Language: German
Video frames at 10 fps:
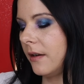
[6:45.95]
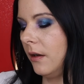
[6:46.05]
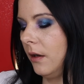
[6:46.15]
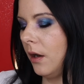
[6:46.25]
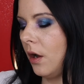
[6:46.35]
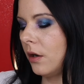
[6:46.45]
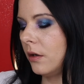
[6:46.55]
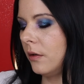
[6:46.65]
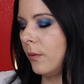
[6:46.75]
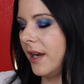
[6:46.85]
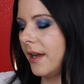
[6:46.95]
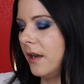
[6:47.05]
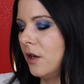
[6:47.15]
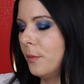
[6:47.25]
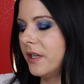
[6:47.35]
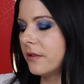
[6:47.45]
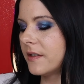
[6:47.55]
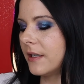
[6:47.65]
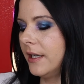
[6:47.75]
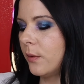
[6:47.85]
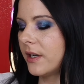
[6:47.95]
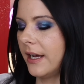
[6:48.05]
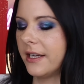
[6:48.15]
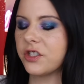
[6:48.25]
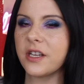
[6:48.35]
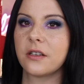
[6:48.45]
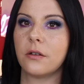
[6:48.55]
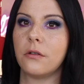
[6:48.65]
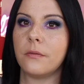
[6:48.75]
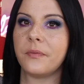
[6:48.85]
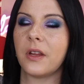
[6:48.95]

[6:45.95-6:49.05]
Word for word: Longwear Luminous Liquid Eyeshadow.